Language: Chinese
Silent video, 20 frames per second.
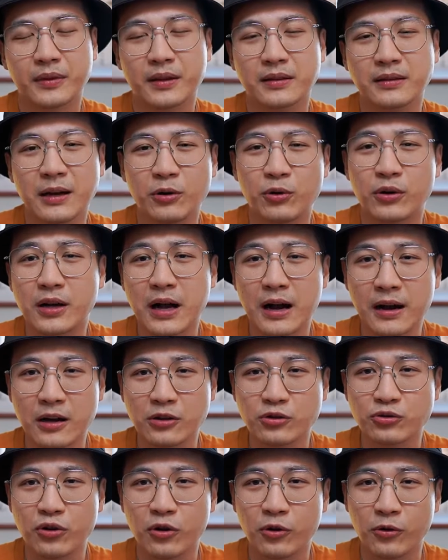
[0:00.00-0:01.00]
那我刚
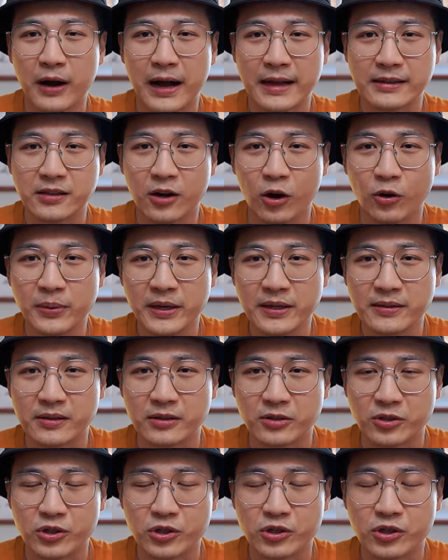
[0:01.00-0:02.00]
刚说过啊，曹丕
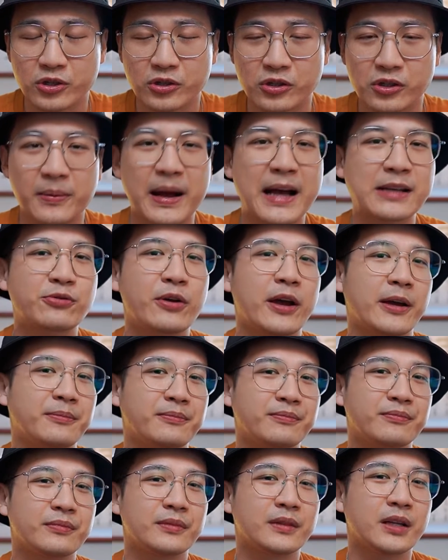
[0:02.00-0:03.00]
此时是十八岁，
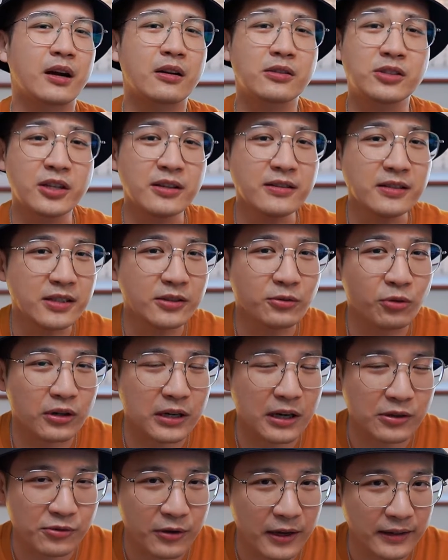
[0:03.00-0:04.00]
而甄姬多
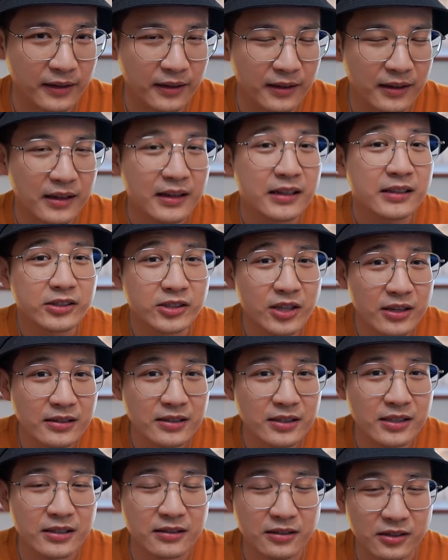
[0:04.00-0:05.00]
少岁呢？甄
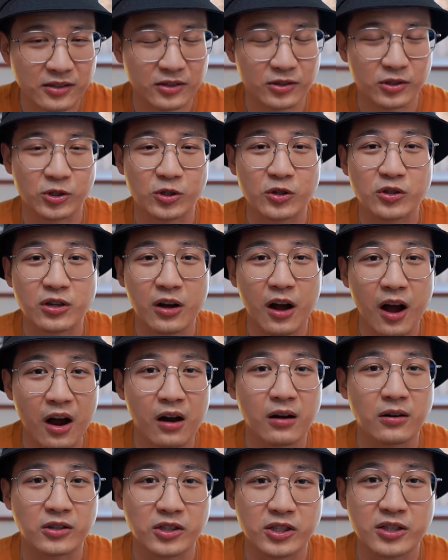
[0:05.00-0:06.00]
姬此时是
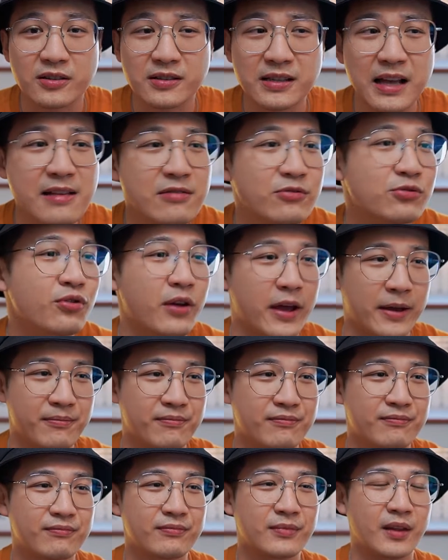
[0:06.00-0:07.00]
二十三岁
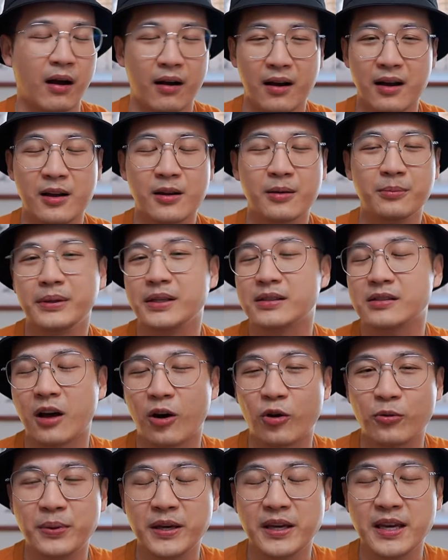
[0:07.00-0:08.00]
啊，比
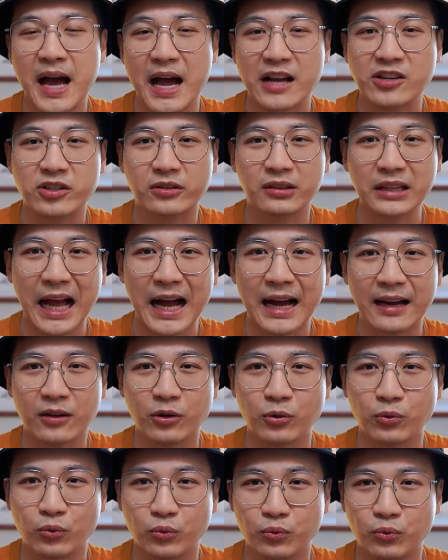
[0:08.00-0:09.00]
曹丕啊是大了
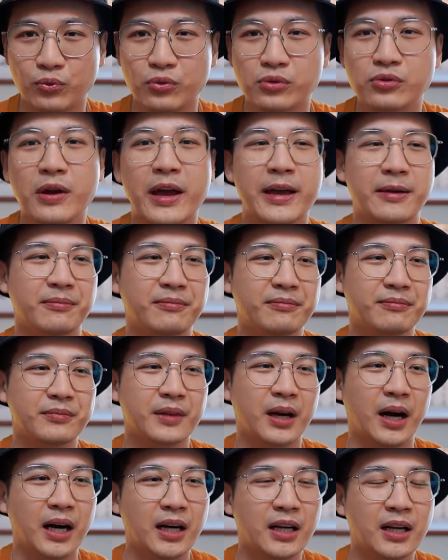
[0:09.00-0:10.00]
五岁
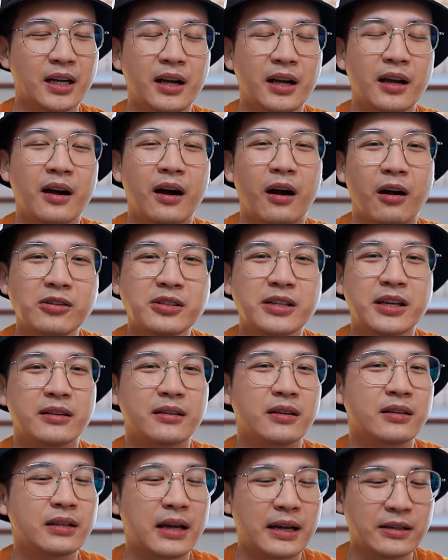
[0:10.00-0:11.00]
啊，而且
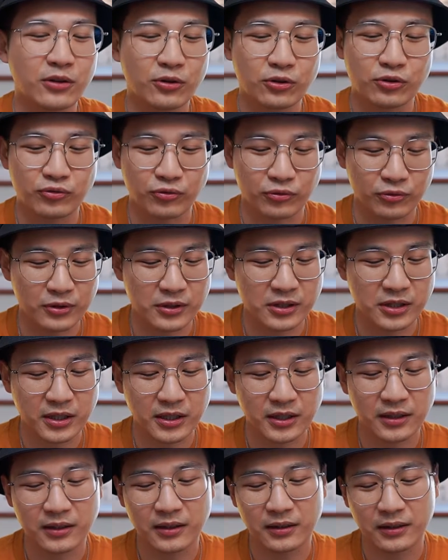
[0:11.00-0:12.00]
呢，他又属于是
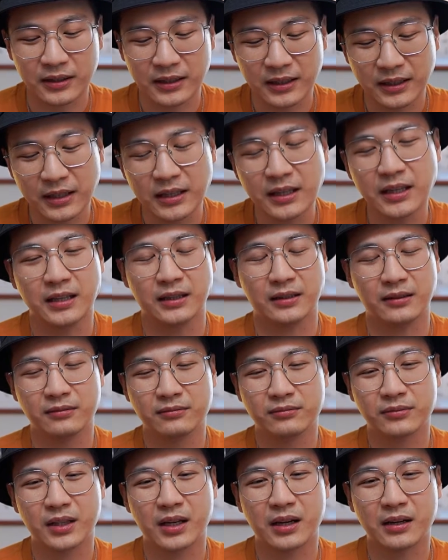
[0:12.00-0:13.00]
一个离异
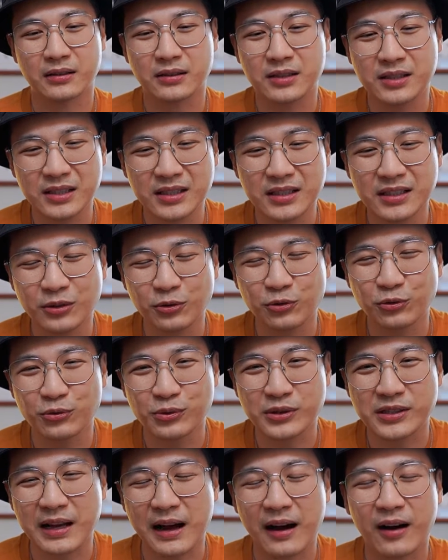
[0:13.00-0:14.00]
啊，几
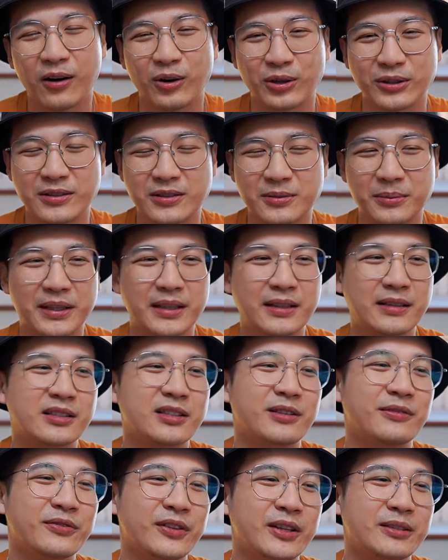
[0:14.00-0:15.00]
乎丧偶的这么一个
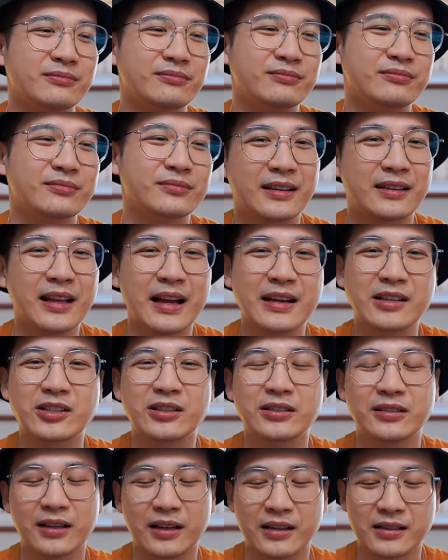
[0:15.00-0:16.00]
身份。呃，但
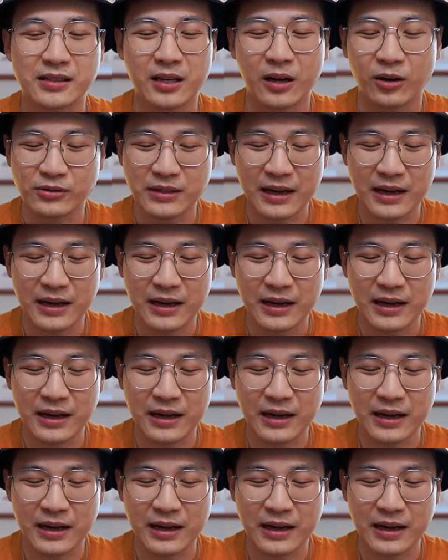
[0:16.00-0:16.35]
是呢，曹